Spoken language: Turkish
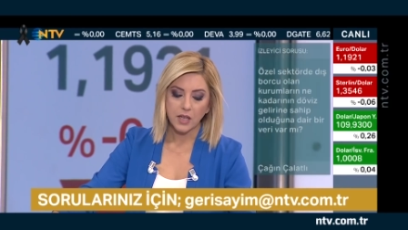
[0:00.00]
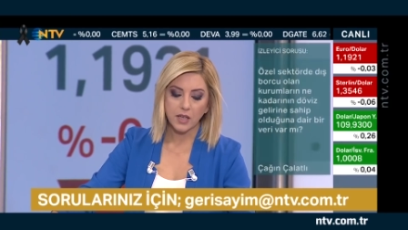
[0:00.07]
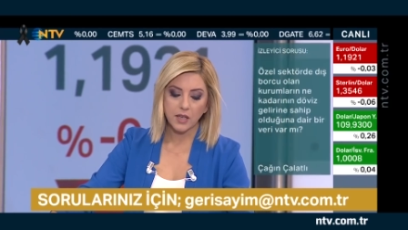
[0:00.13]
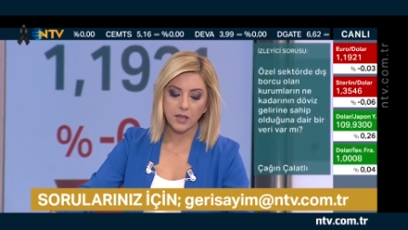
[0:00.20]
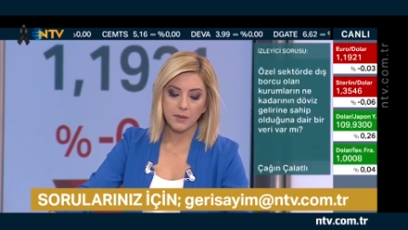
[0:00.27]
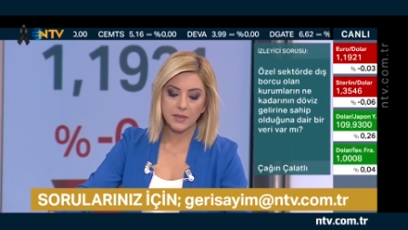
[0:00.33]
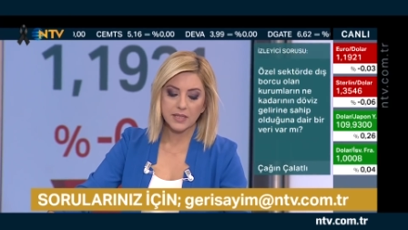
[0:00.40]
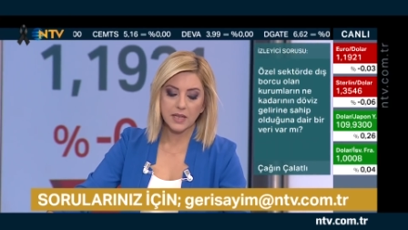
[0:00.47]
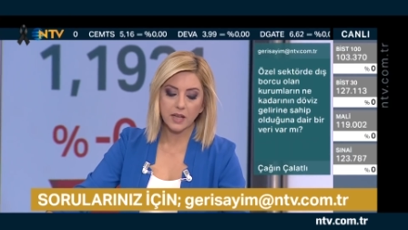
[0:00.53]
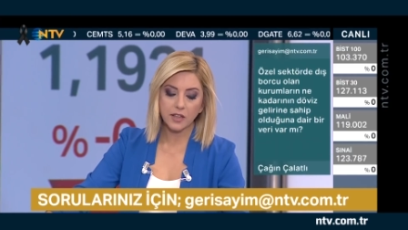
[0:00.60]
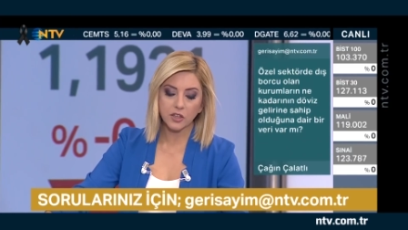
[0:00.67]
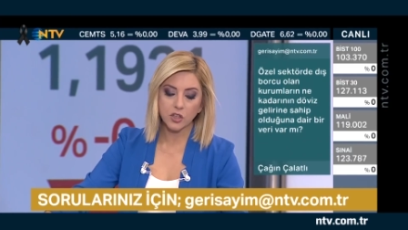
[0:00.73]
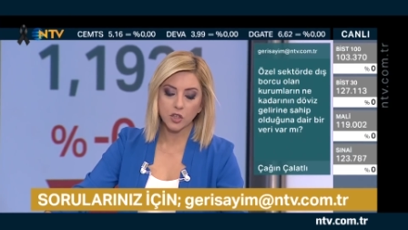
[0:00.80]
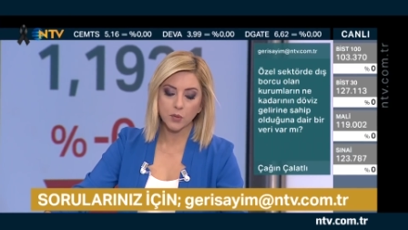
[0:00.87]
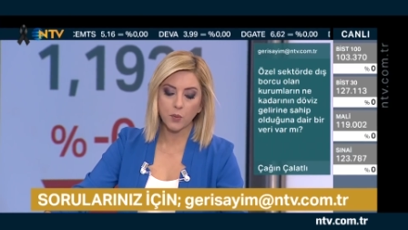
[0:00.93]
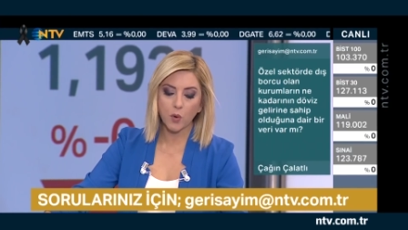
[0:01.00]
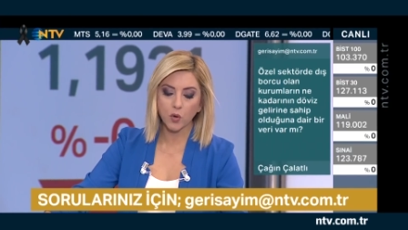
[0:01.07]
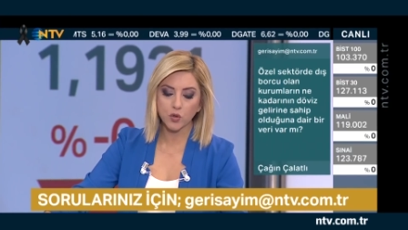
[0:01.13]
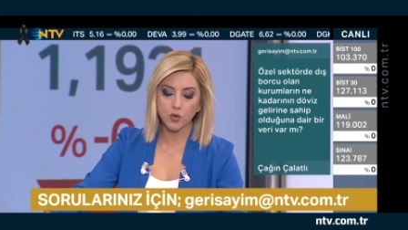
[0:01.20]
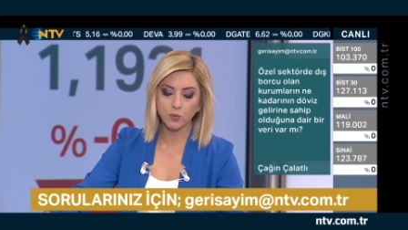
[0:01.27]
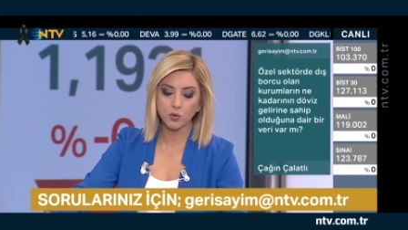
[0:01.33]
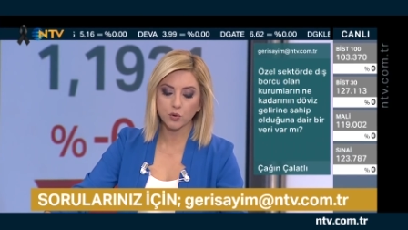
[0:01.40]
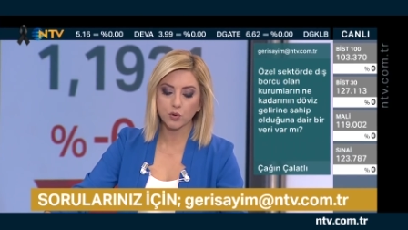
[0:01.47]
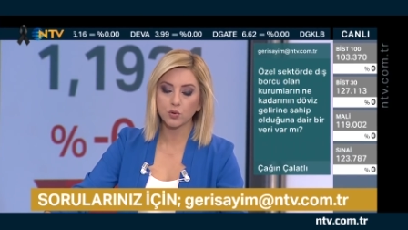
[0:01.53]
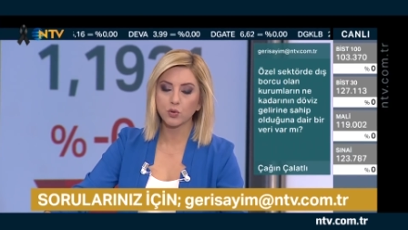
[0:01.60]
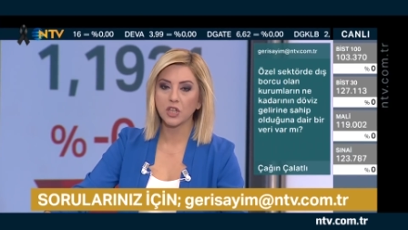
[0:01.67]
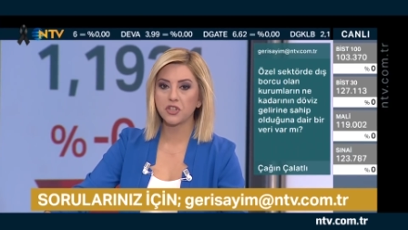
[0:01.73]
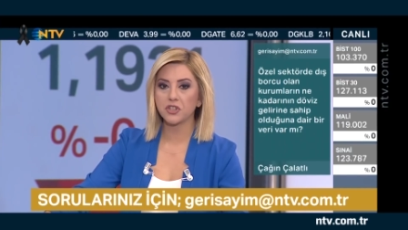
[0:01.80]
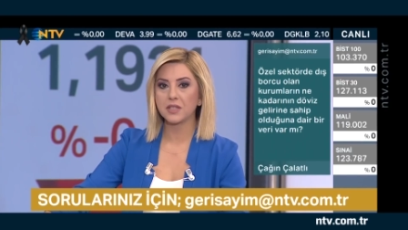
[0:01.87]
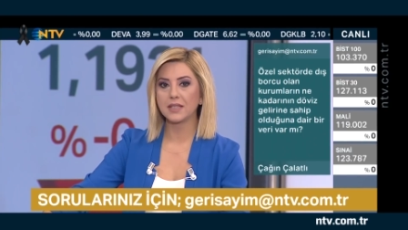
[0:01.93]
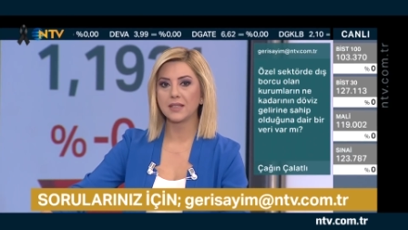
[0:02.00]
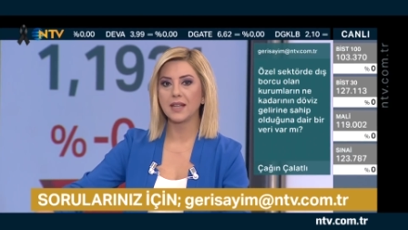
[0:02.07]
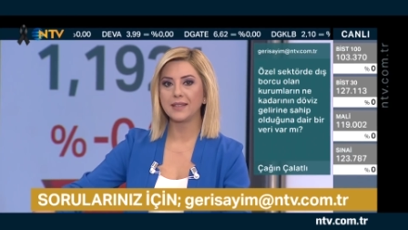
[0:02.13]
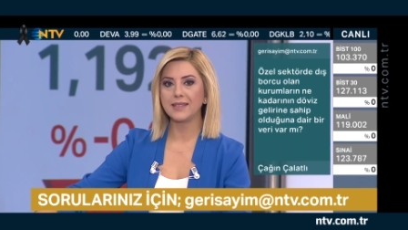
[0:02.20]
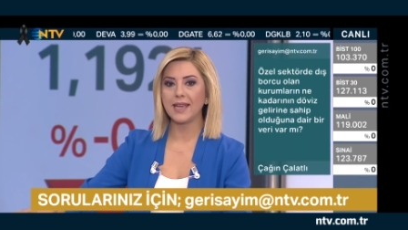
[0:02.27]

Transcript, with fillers: Ee, mesela dış borcumuz açısından